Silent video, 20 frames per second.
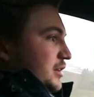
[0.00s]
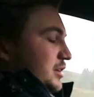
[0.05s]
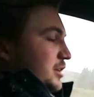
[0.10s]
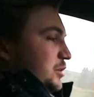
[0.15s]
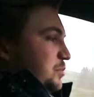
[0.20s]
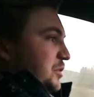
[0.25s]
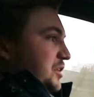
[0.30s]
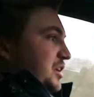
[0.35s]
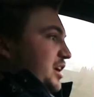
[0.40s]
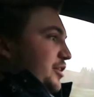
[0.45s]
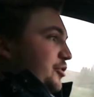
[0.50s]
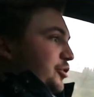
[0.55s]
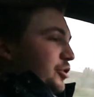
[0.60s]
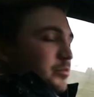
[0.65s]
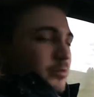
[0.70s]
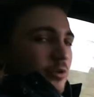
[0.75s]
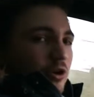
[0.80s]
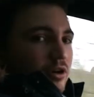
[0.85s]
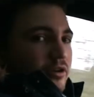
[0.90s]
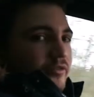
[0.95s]
Ich bin gerade heute
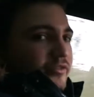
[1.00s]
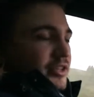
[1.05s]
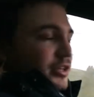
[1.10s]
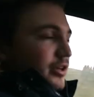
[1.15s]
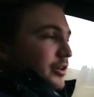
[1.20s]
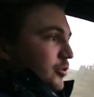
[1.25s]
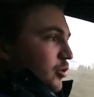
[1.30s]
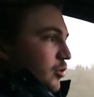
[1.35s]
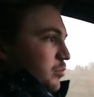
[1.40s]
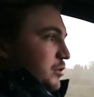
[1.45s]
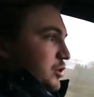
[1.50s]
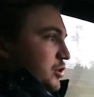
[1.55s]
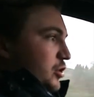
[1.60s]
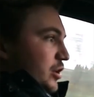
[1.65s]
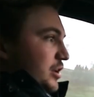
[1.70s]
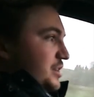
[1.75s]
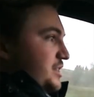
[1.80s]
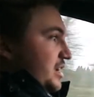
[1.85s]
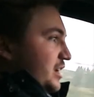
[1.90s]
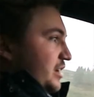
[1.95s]
Morgen wieder in Opel
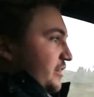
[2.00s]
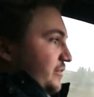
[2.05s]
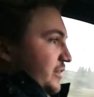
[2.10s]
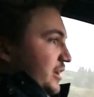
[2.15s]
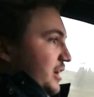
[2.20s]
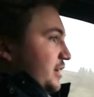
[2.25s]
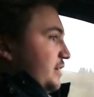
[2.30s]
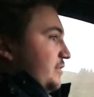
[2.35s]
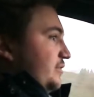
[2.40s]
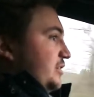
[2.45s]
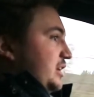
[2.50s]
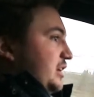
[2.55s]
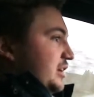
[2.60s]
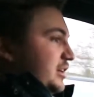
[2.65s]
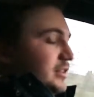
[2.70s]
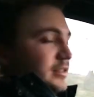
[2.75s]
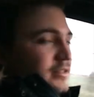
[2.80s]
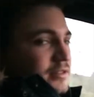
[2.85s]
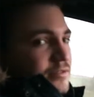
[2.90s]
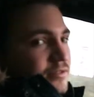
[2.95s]
Corsa gefahren, wirklich,
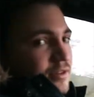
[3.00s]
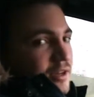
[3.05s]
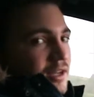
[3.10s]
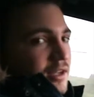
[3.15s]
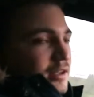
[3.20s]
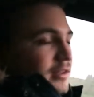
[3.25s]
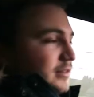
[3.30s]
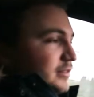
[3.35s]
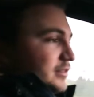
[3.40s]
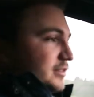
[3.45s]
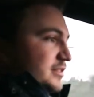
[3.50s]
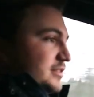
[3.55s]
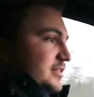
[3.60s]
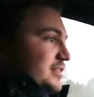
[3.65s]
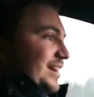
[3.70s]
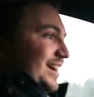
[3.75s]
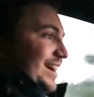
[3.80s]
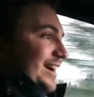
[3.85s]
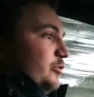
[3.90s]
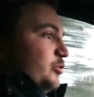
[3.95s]
das war des
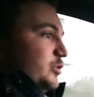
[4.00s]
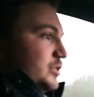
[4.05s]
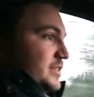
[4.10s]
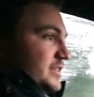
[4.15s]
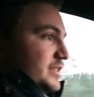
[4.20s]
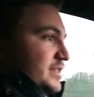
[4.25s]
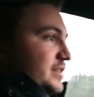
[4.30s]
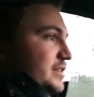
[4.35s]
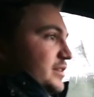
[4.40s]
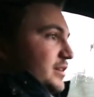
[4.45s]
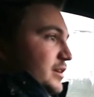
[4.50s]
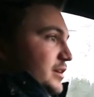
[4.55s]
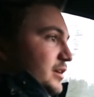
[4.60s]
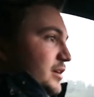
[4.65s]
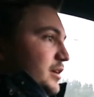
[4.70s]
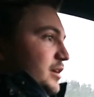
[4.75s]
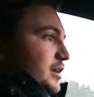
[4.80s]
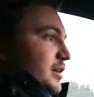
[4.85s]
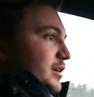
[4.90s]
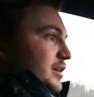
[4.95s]
Grauens.
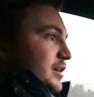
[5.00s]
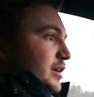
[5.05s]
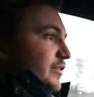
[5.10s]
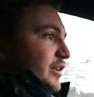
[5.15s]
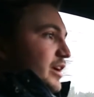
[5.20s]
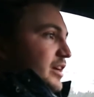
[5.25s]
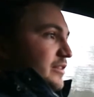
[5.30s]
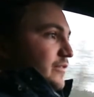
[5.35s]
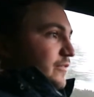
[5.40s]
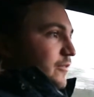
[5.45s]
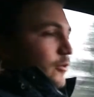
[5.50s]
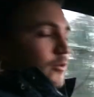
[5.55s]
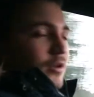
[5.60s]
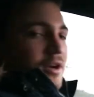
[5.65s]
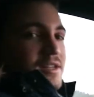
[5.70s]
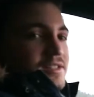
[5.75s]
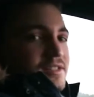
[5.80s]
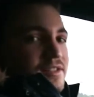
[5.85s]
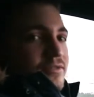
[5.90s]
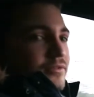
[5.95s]
Da war ich froh,
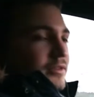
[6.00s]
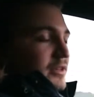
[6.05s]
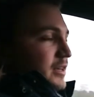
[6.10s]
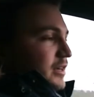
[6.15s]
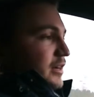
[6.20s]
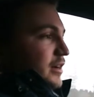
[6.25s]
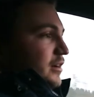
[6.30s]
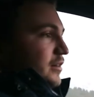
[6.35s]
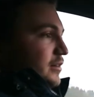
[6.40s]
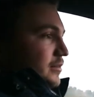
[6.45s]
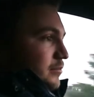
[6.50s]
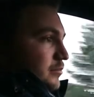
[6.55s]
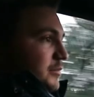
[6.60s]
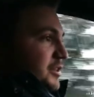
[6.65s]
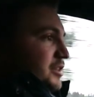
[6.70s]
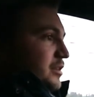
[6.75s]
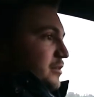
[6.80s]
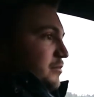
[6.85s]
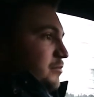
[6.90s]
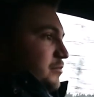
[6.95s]
als ich wieder
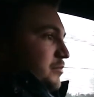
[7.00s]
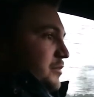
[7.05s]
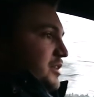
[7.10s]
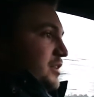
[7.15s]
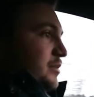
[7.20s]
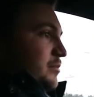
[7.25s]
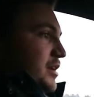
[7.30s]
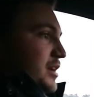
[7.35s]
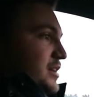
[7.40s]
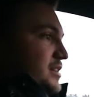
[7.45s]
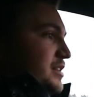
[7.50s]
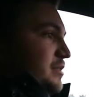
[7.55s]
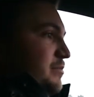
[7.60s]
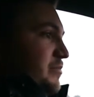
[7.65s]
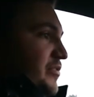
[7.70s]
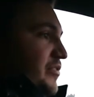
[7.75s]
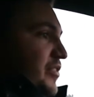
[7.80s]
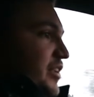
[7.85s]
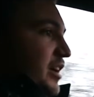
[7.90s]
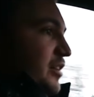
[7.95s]
mit dem, mit dem A7
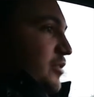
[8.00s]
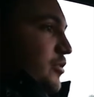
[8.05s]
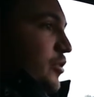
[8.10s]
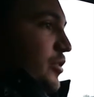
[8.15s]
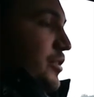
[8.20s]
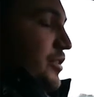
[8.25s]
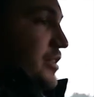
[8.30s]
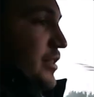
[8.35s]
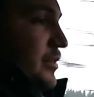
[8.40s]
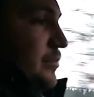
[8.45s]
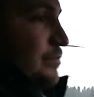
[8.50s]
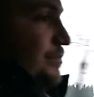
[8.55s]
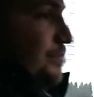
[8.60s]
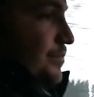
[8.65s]
fahren konnte.